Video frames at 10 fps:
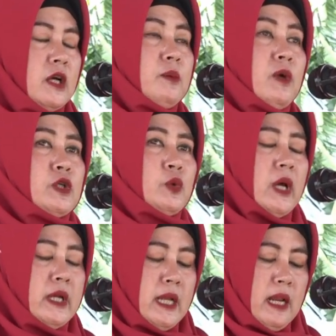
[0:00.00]

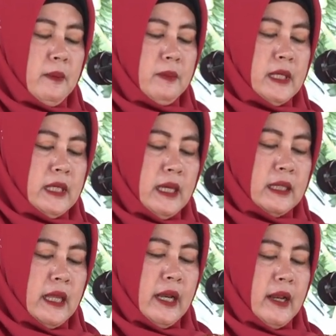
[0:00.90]
Kemajuan dalam
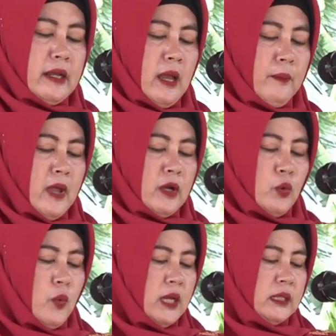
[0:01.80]
meningkatkan ragam
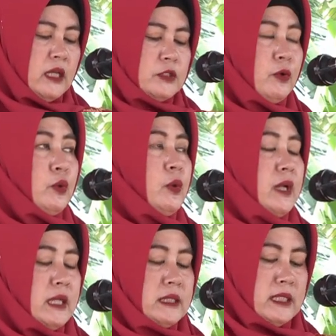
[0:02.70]
dan kualitas produk
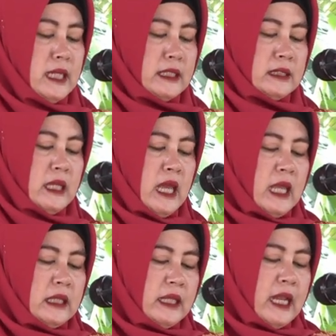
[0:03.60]
kerajinan
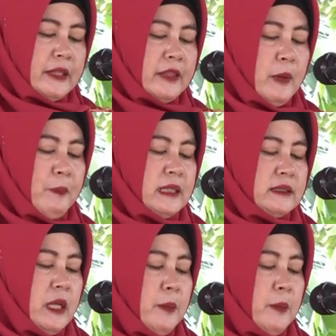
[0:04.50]
tidak terlepas